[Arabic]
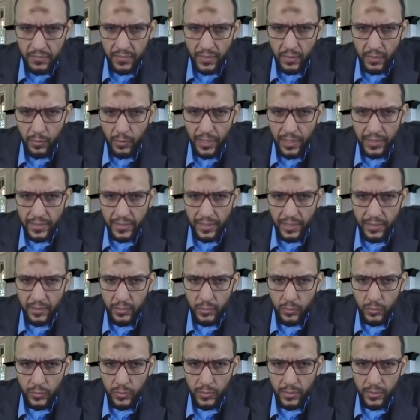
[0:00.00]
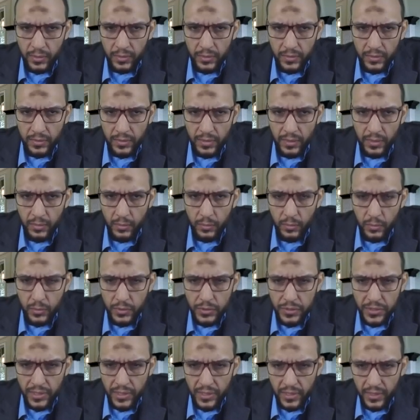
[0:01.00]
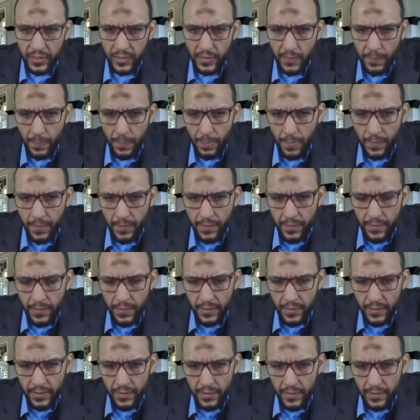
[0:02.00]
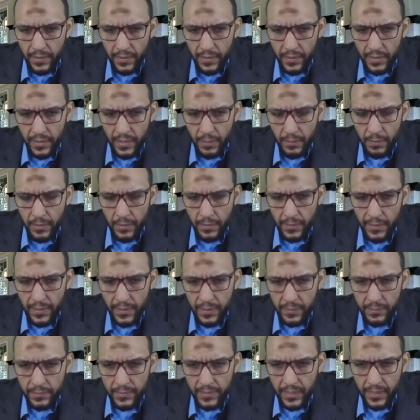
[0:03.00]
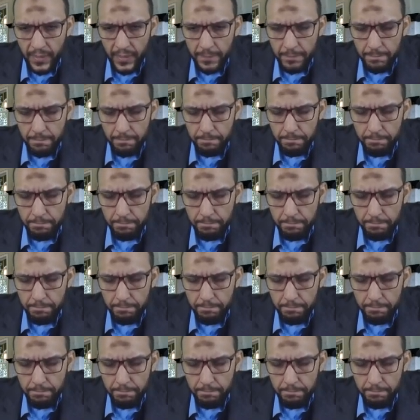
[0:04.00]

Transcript: فلو حد عنده نقد او شيء آه، قبل ما نبدا